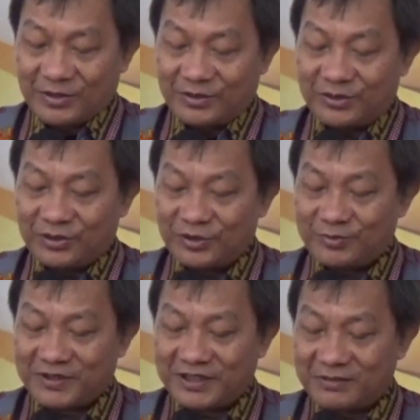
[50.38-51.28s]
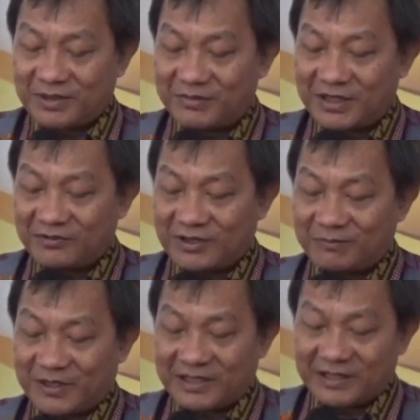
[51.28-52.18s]
untuk penerima
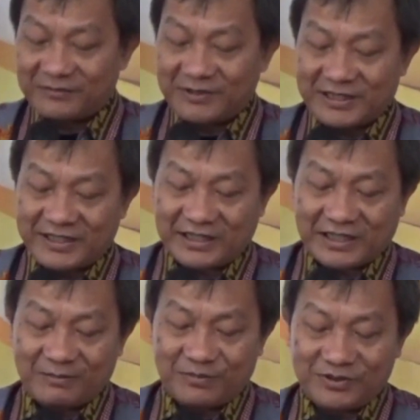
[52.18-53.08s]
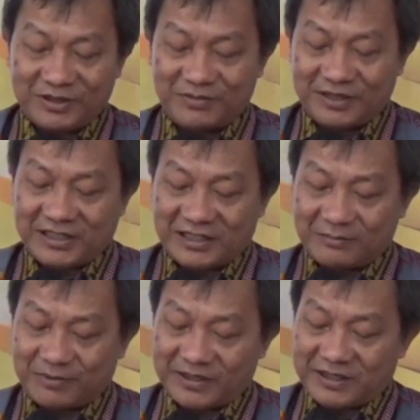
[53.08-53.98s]
bantuan pangan wilayah Lampung diberikan
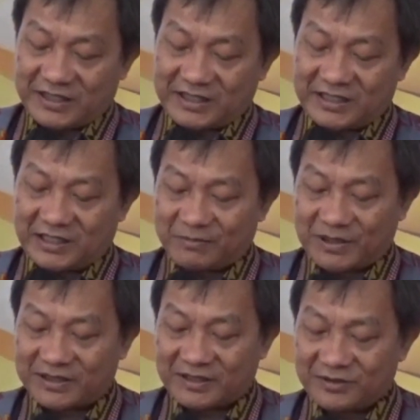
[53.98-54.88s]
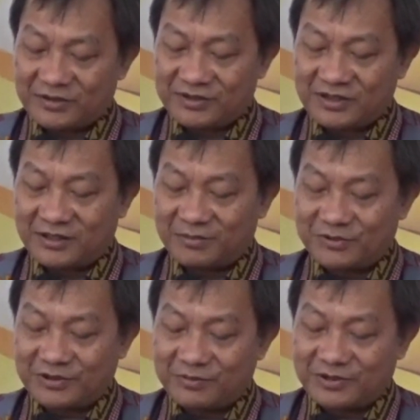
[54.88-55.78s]
kepada 430
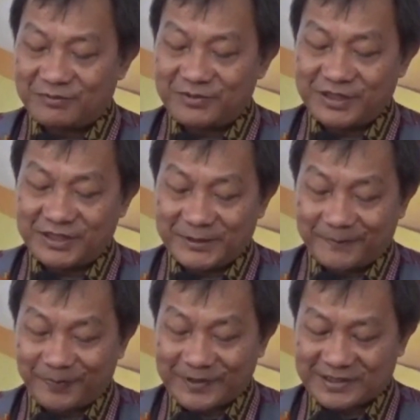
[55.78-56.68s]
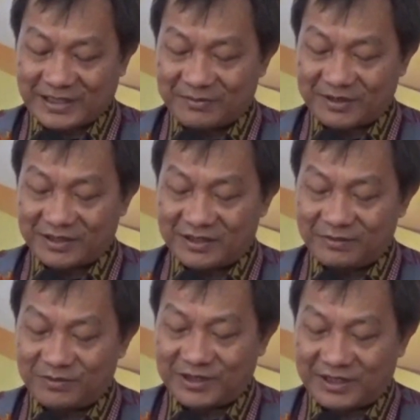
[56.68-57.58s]
ribu lebih selama tiga
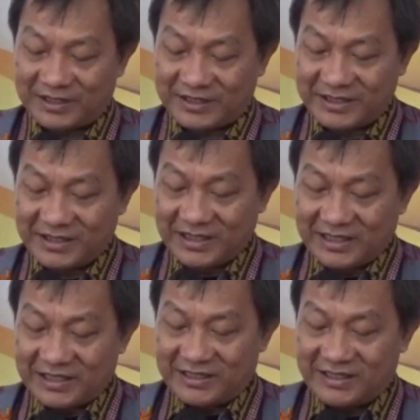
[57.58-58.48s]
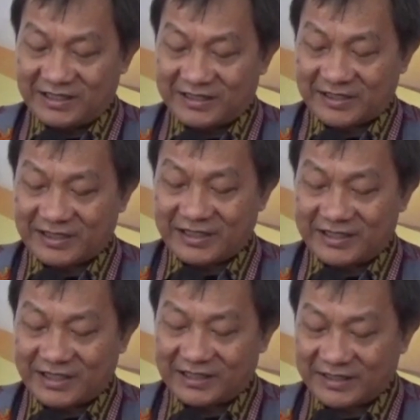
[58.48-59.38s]
bulan. Di
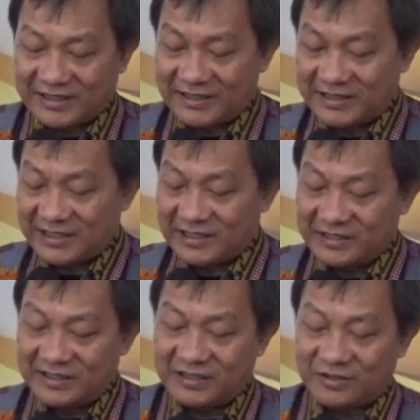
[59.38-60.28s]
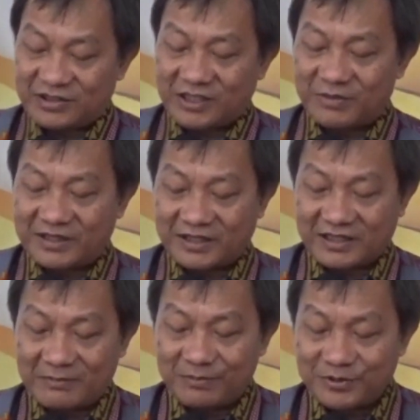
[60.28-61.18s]
antara antaranya di Kota
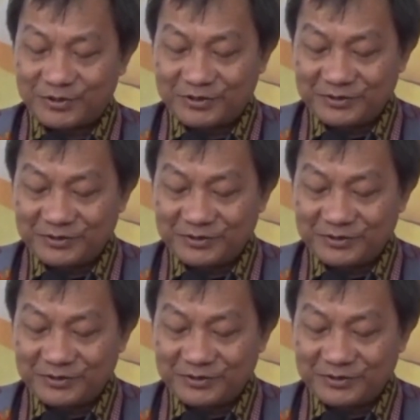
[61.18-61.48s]
Bandar Lampung